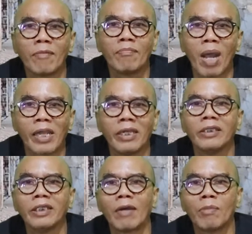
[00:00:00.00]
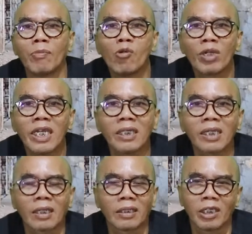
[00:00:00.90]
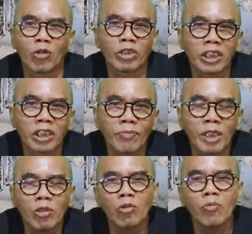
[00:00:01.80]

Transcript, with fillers: yang baik yang memungkinkan ekosistem itu